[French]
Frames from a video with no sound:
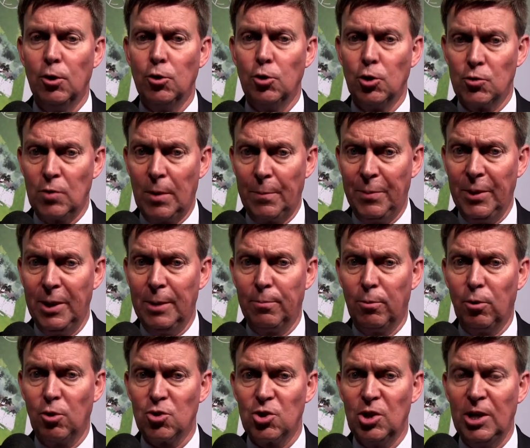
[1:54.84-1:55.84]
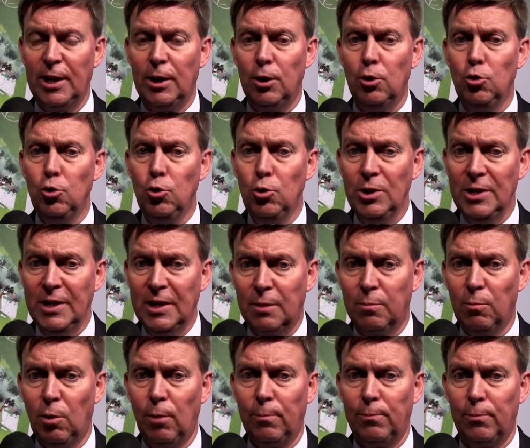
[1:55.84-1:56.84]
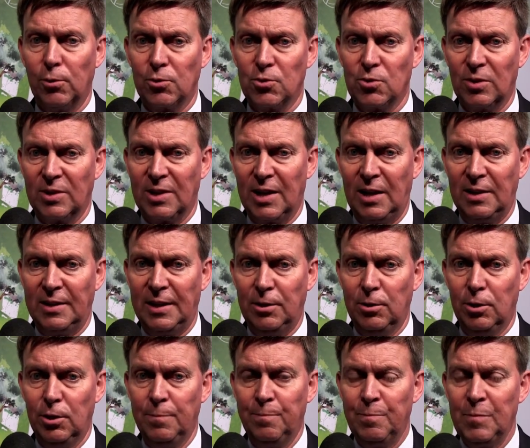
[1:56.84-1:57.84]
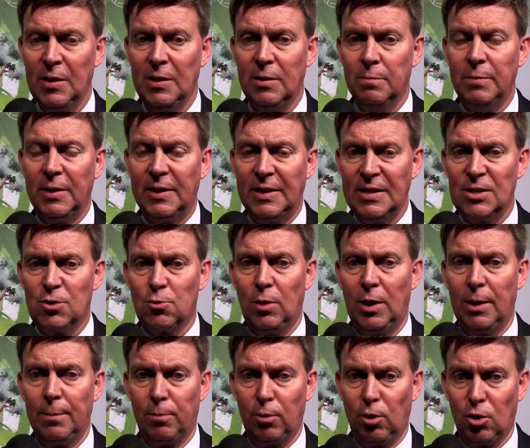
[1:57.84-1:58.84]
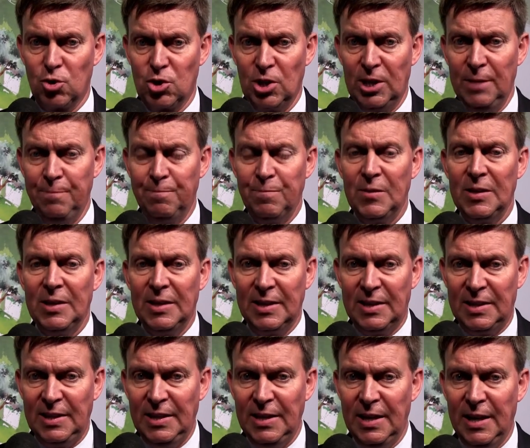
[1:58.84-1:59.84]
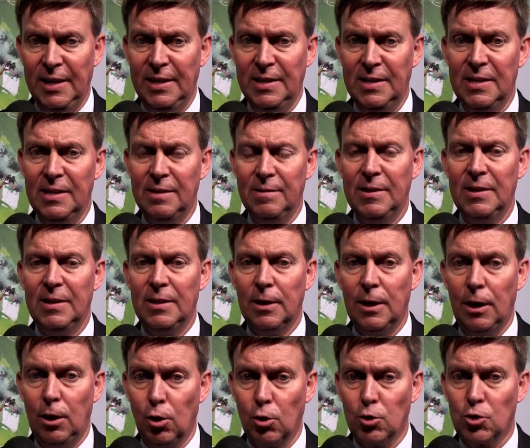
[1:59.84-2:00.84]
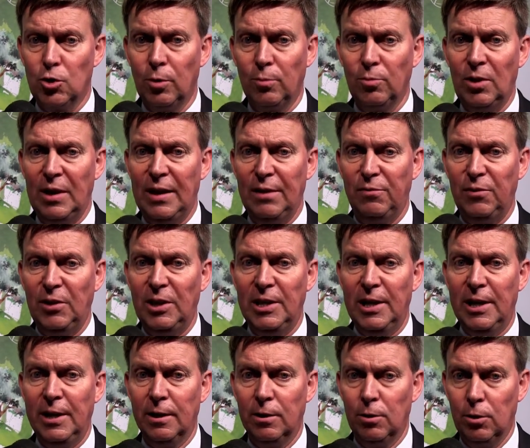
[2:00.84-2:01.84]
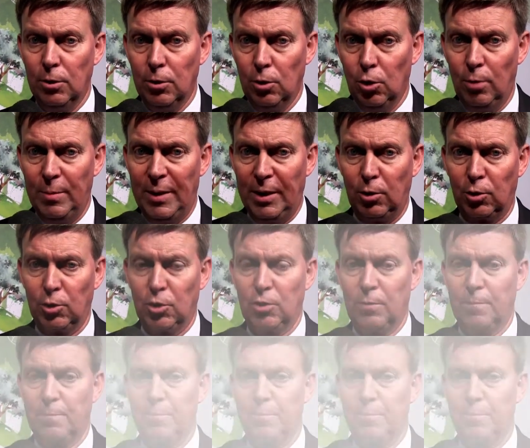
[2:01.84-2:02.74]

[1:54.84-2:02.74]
ne soit pas un projet uniquement pour Centrale Danone, mais qu'il soit un projet qui aide l'ensemble de la filière au Maroc.